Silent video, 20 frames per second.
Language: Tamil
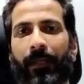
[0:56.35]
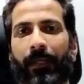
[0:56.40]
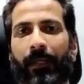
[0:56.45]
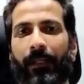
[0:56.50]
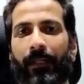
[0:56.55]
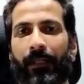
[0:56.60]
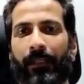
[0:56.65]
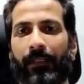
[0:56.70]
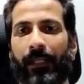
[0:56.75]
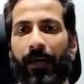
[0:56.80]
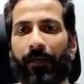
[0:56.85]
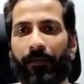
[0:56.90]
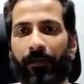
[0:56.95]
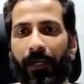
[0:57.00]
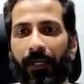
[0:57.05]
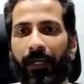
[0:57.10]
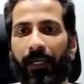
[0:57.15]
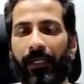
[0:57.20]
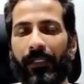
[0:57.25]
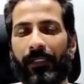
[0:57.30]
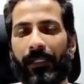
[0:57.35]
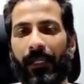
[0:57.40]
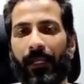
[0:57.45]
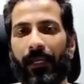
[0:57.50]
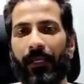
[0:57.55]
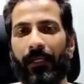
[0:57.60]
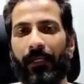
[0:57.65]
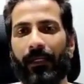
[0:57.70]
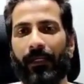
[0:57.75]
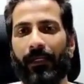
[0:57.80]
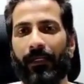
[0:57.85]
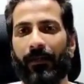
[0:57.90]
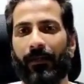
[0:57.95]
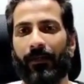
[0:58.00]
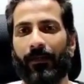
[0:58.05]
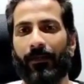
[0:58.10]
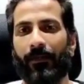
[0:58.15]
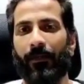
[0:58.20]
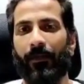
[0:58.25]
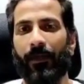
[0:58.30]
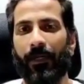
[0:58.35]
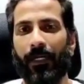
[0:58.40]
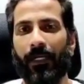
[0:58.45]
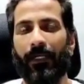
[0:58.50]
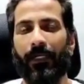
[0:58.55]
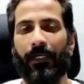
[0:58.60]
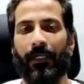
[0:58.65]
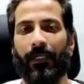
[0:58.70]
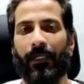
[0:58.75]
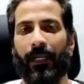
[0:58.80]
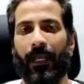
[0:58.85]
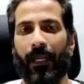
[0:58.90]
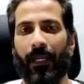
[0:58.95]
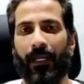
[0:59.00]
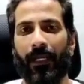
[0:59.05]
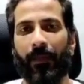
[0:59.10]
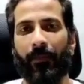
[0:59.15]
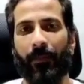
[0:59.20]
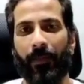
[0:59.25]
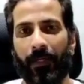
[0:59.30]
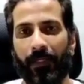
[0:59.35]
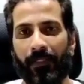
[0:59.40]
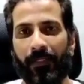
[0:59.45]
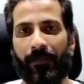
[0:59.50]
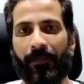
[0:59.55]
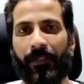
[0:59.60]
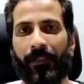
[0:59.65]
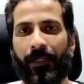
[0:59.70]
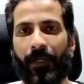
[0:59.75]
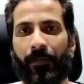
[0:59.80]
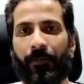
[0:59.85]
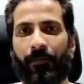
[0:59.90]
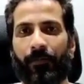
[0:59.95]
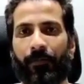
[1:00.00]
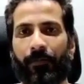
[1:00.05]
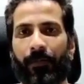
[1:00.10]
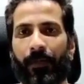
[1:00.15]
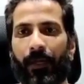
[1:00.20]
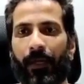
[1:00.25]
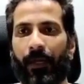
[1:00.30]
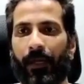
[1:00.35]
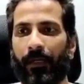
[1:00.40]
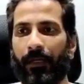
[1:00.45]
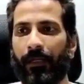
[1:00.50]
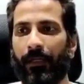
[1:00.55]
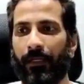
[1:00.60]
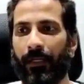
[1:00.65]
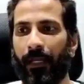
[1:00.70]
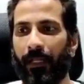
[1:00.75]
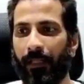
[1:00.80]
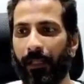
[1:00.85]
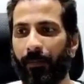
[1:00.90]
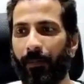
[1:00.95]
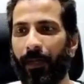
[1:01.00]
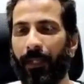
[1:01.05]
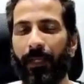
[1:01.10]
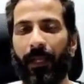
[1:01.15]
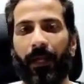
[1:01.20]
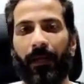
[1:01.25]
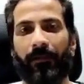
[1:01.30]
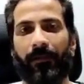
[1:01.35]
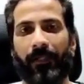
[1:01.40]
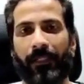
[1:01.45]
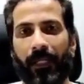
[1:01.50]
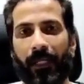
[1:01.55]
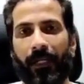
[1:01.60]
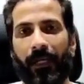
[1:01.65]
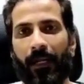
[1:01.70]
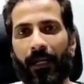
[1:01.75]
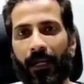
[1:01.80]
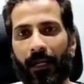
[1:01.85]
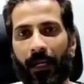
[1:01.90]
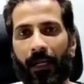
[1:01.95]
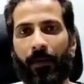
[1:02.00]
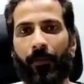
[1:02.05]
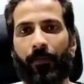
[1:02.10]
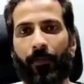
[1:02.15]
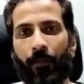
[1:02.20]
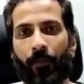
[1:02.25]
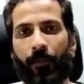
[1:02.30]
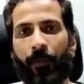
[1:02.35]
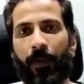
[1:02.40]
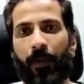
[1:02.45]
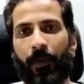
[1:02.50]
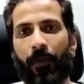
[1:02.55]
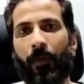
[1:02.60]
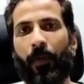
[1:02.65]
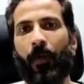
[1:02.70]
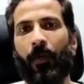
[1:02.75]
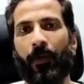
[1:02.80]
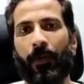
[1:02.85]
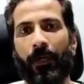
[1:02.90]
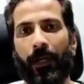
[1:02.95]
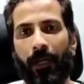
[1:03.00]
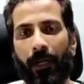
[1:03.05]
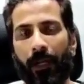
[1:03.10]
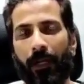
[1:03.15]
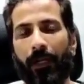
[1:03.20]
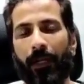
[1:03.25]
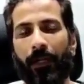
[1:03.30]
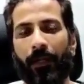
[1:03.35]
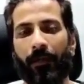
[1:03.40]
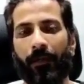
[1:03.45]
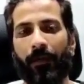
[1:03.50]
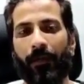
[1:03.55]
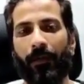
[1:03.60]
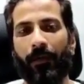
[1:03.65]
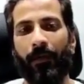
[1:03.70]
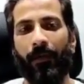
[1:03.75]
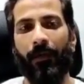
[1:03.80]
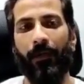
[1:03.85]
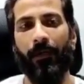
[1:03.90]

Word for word: இந்த செவன்டி டேஸ்ல உங்களுக்கு என்கிட்ட பிடிச்ச விஷயம் அண்ட் எந்த மாதிரியான விஷயங்கள்ல நான் இம்ப்ரூவ் பண்ணணும்னு நினைக்கிறீங்களோ